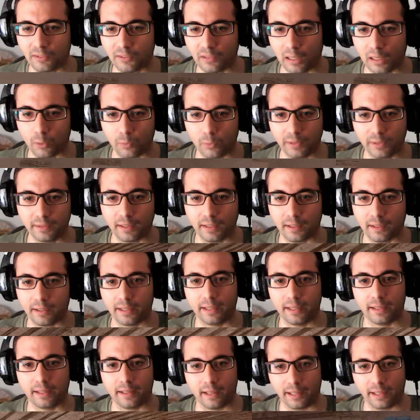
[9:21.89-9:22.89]
das la cuenta
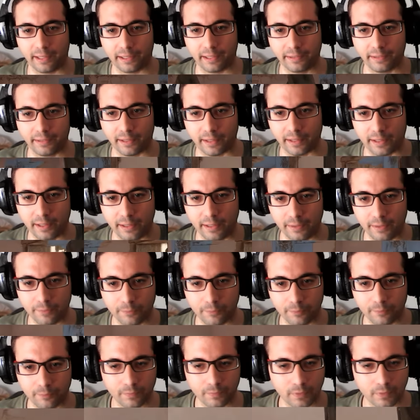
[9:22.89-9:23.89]
que hay gente aquí, ¿eh?
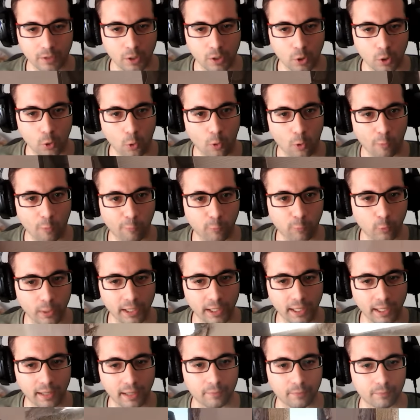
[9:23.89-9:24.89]
O
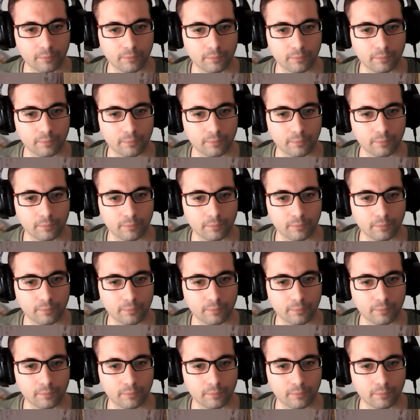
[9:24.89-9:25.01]
fuera